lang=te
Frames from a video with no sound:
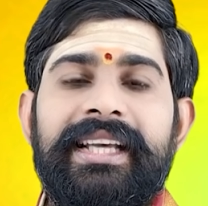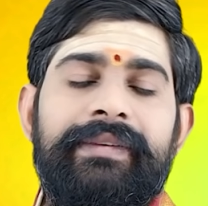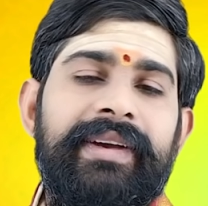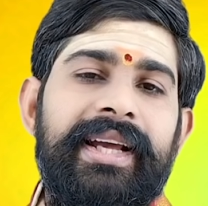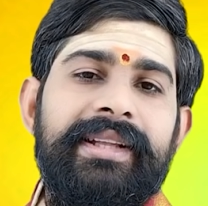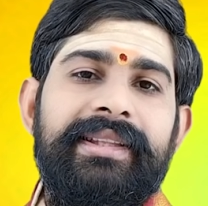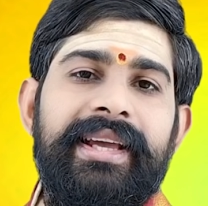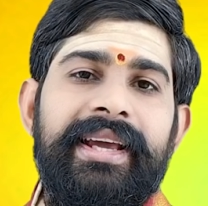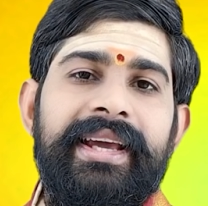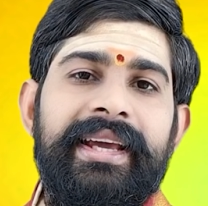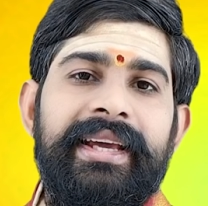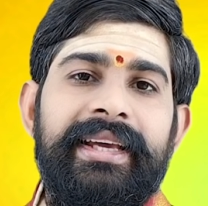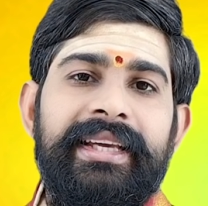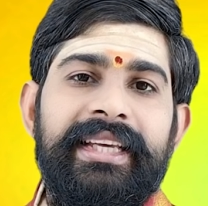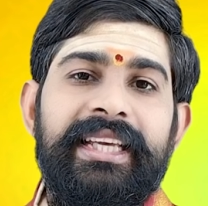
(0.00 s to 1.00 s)
ఎవరైతే
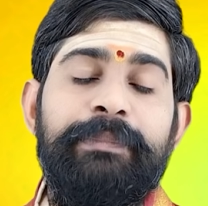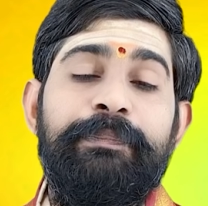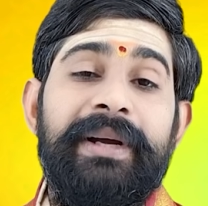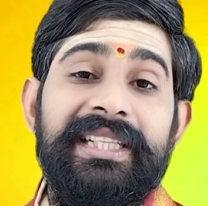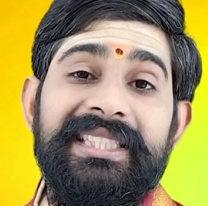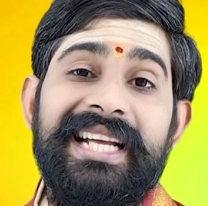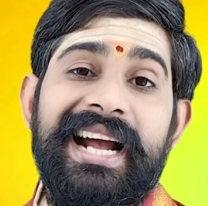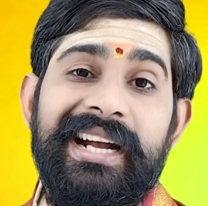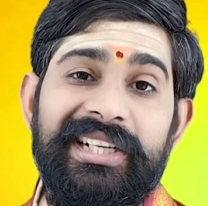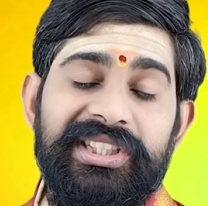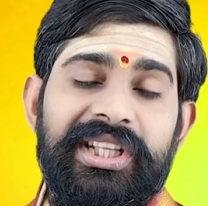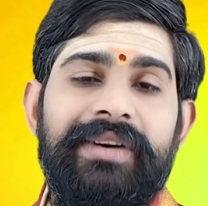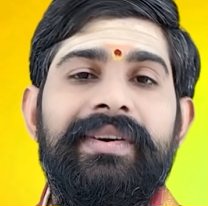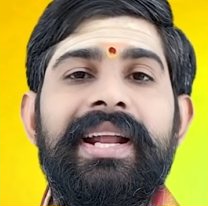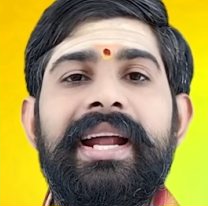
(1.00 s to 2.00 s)
ఈ పంచాంగ
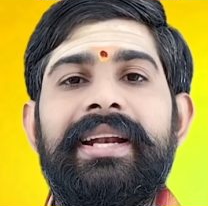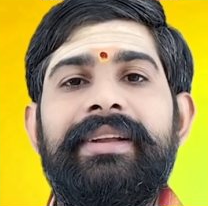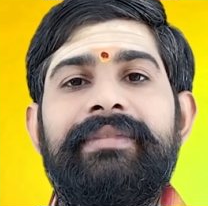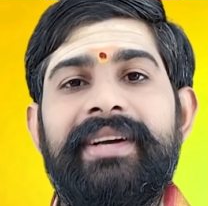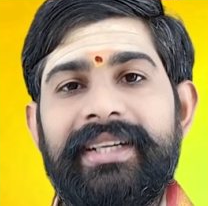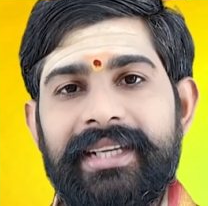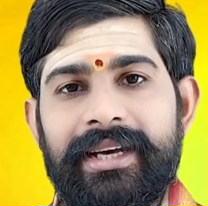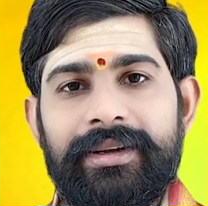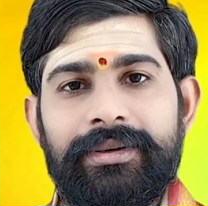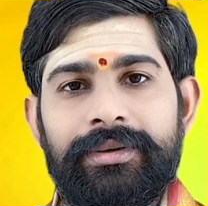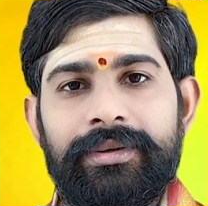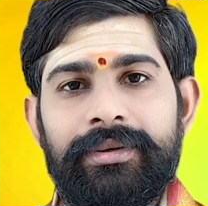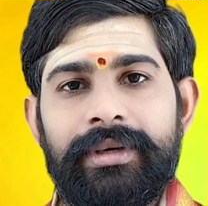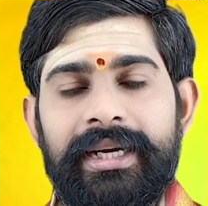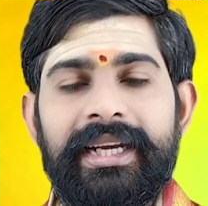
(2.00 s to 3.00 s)
శ్రవణాన్ని
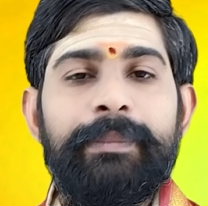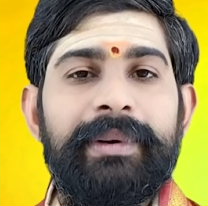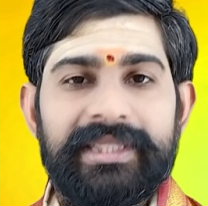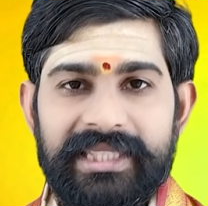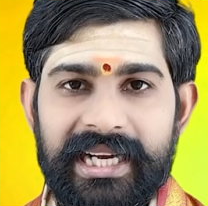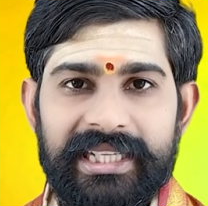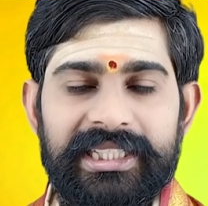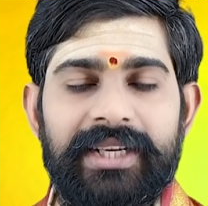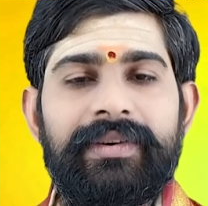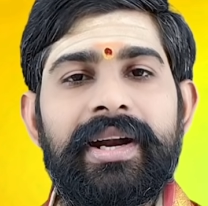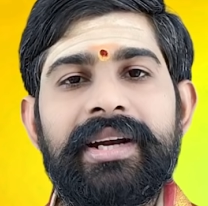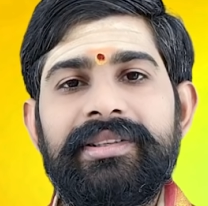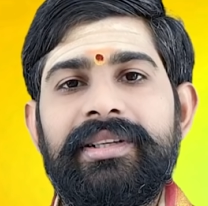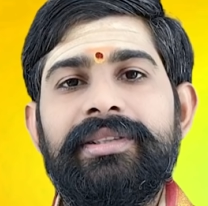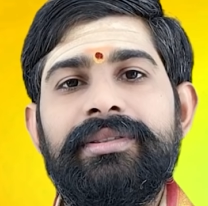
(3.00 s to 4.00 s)
వింటారో అంటే పంచాంగ
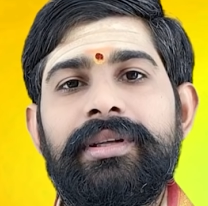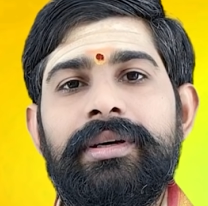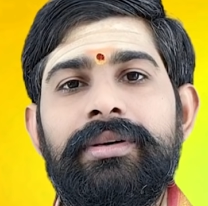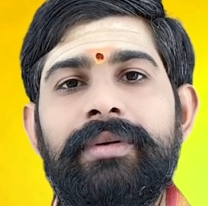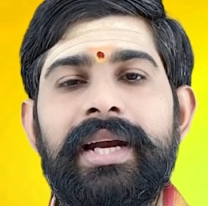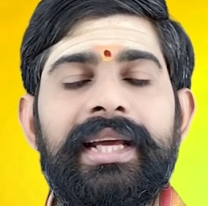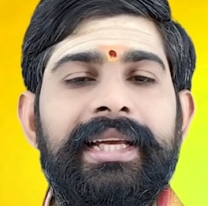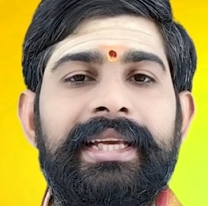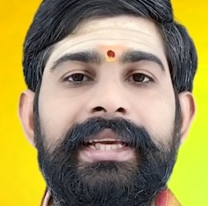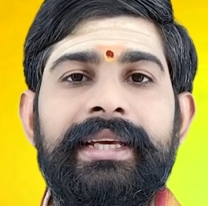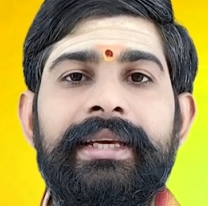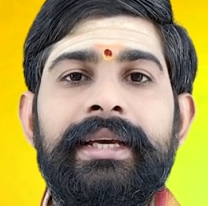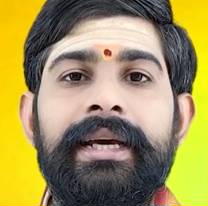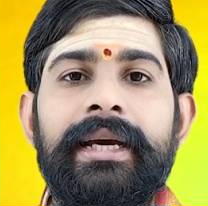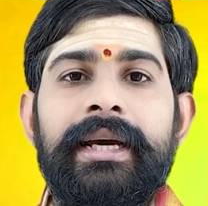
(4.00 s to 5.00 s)
శ్రవణాన్ని చేస్తారో వాళ్ళకి